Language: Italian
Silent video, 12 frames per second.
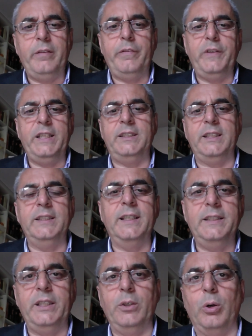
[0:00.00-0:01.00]
inflitti da
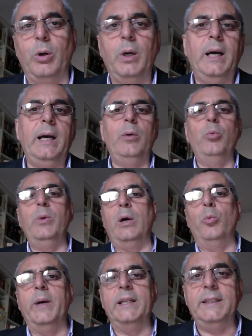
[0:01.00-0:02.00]
Dio a una
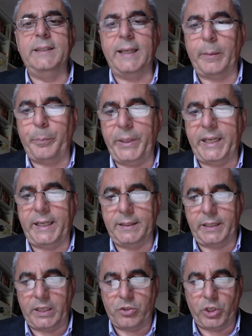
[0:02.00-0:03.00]
umanità
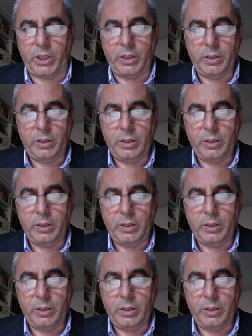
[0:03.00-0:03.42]
peccatrice.